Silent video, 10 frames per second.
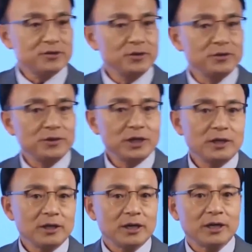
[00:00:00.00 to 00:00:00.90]

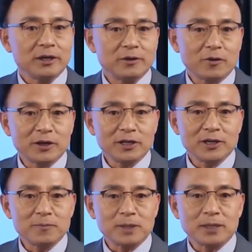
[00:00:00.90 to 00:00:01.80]
수익률이 예, 높게
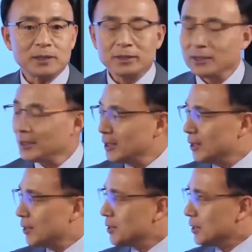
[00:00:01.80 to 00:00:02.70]
됩니다.
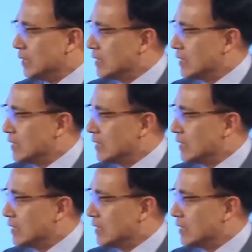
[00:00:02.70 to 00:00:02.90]
그래서